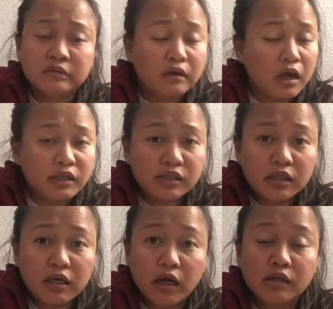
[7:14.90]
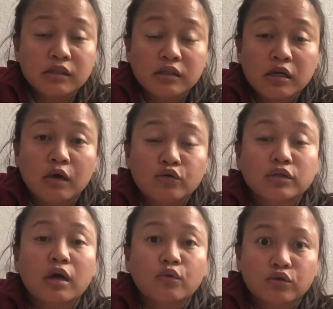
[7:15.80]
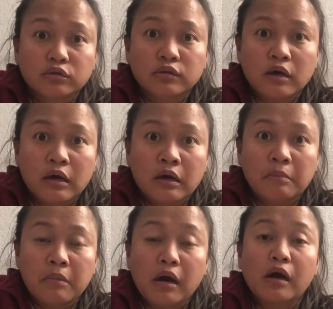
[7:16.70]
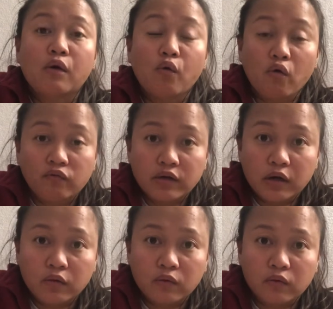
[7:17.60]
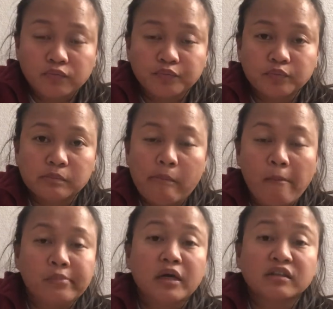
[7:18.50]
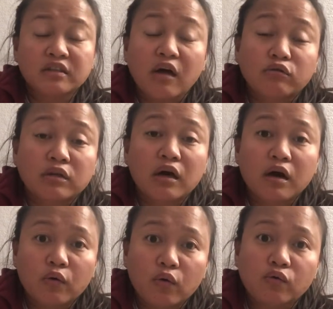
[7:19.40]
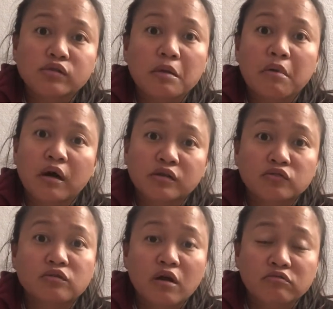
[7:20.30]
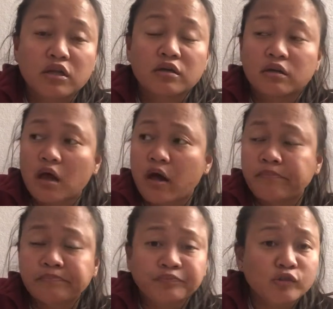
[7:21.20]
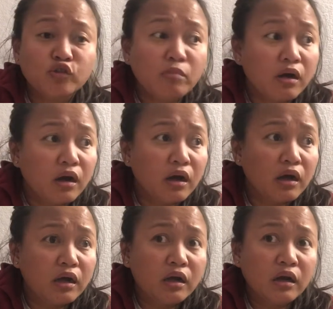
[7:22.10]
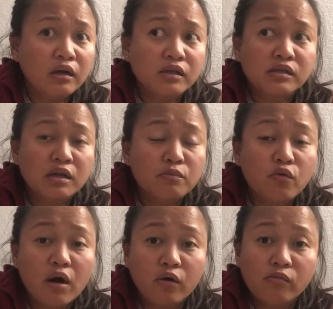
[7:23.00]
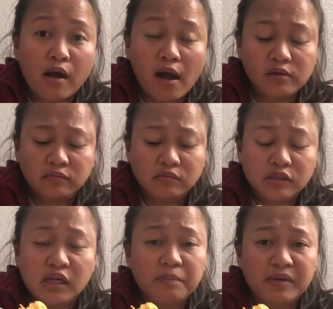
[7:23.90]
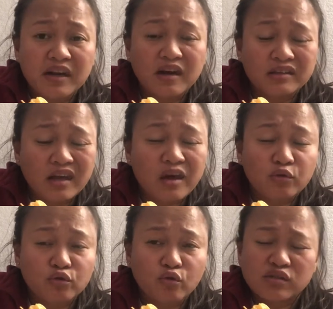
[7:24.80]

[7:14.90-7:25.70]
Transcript: Honestly guys, hindi ako takot na magka-COVID ako. Ang takot lang ako sa mga surrounding na yung mga nasa limuha ko ba. Yan ang pinakatakot ko.